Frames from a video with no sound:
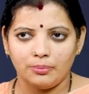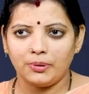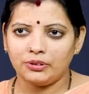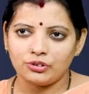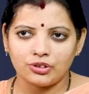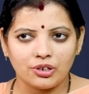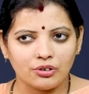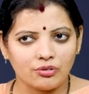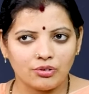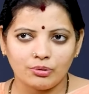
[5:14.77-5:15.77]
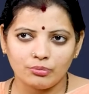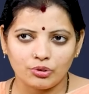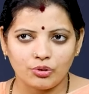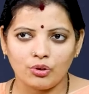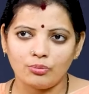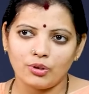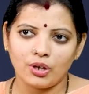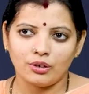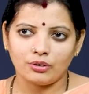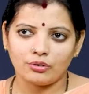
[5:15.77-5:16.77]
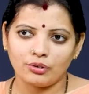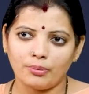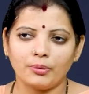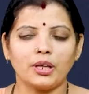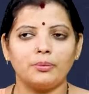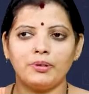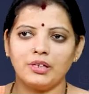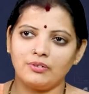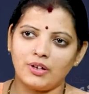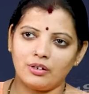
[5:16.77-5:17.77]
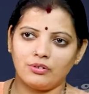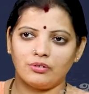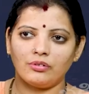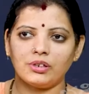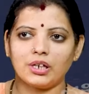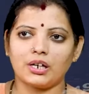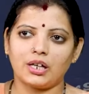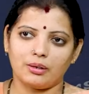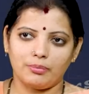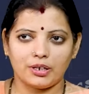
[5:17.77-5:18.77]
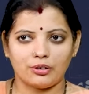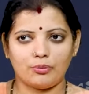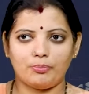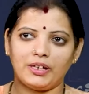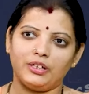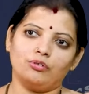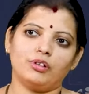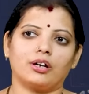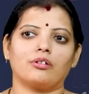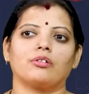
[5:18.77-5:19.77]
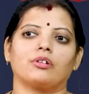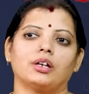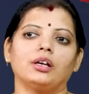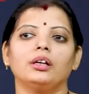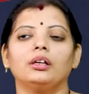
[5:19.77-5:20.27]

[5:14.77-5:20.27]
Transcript: ఇబ్బంది వచ్చినా కూడా ముట్టుకోము అని అనుకున్నప్పుడు ఏ బీరువాలోనూ ఎక్కడ అరమారలో పైన ఎక్కడొక్కడ